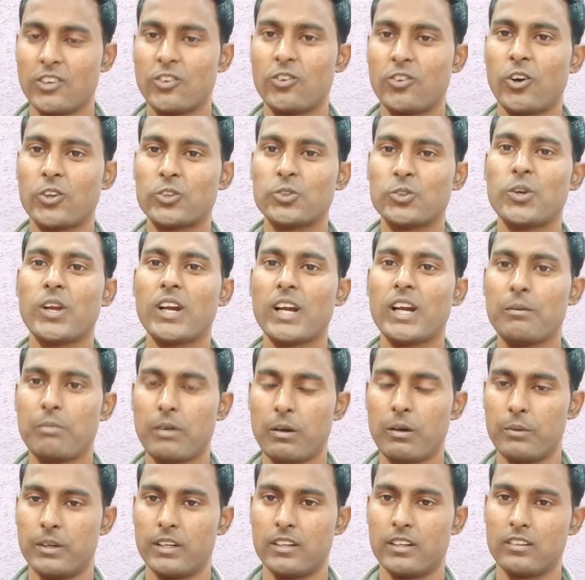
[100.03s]
কত টাকা
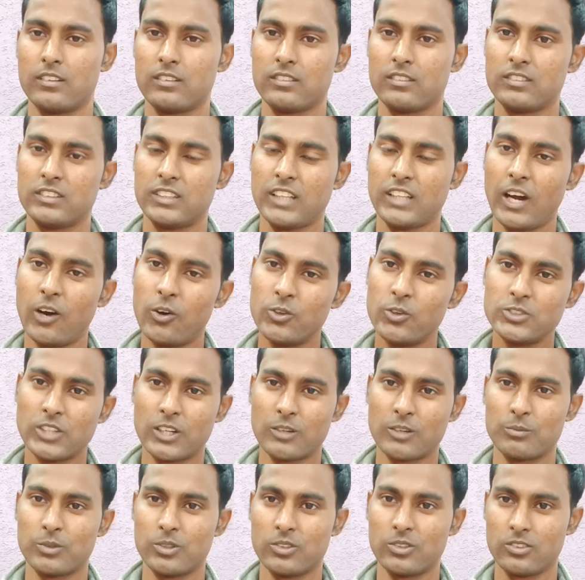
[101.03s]
পাবেন তাও
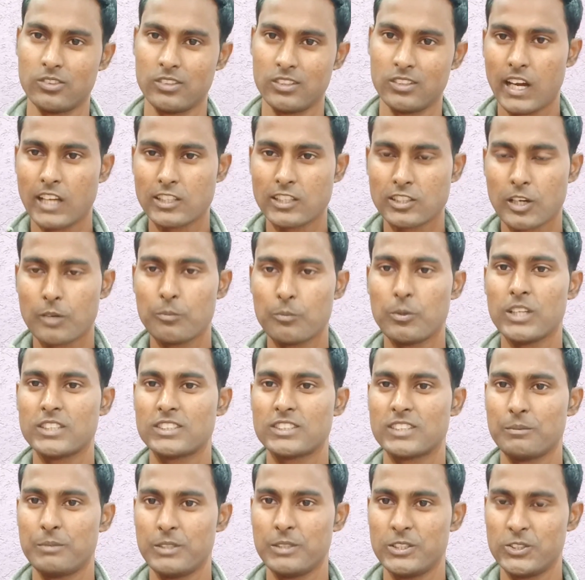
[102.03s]
জানবো আশা রাখবো
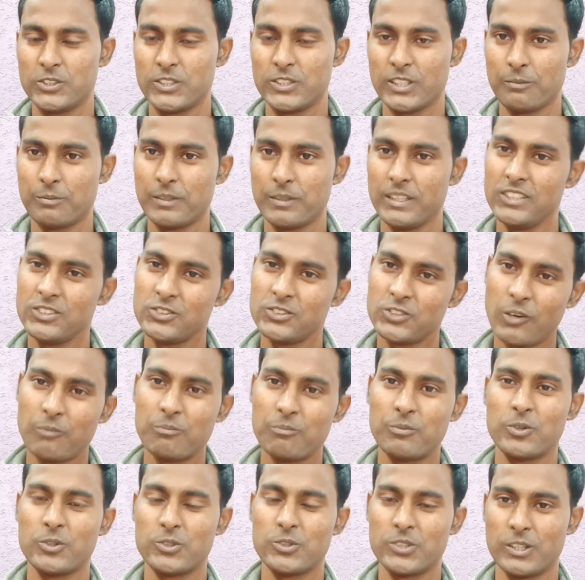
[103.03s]
আজকের ভিডিওটি আপনি
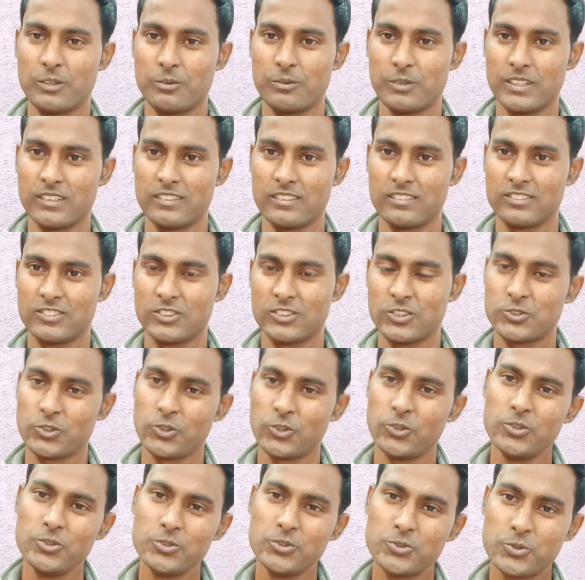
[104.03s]
সম্পূর্ণ দেখবেন তো
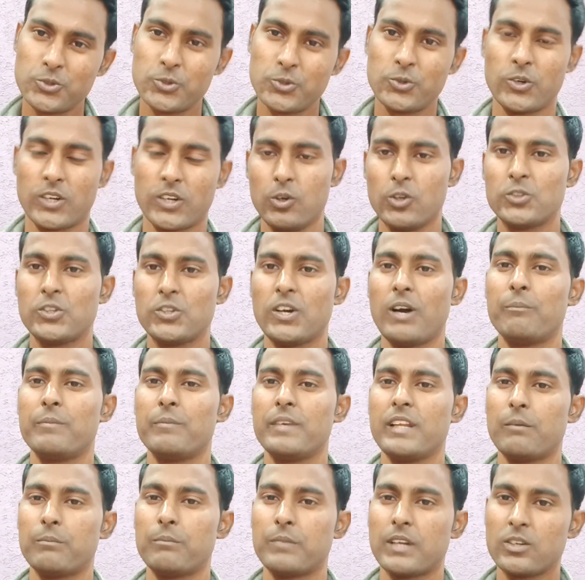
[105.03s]
চলুন শুরু করা যায় তো
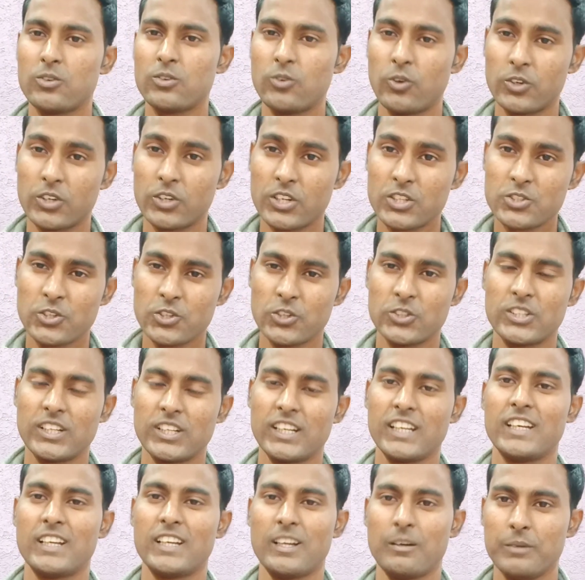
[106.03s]
আপনি আপনার কন্যা
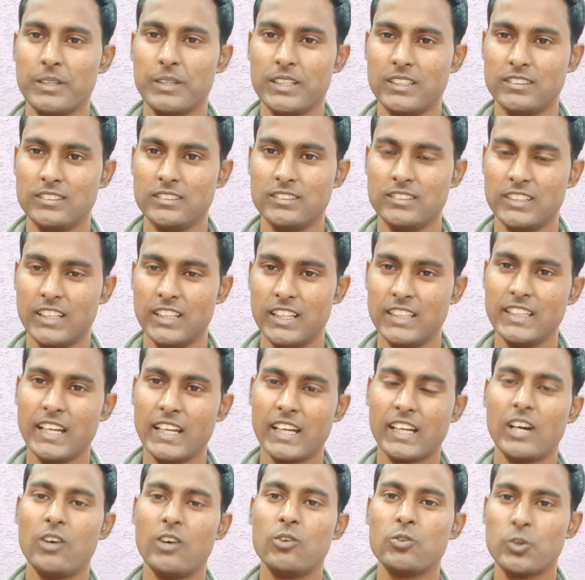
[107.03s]
সন্তানের নামেই এই
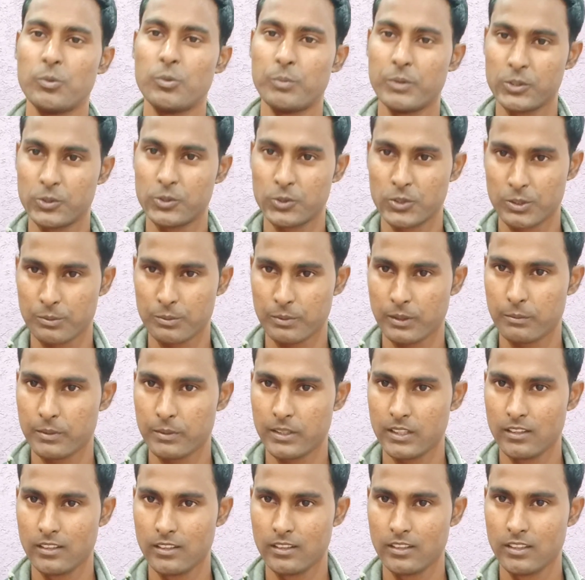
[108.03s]
অ্যাকাউন্ট ওপেন করতে পারবেন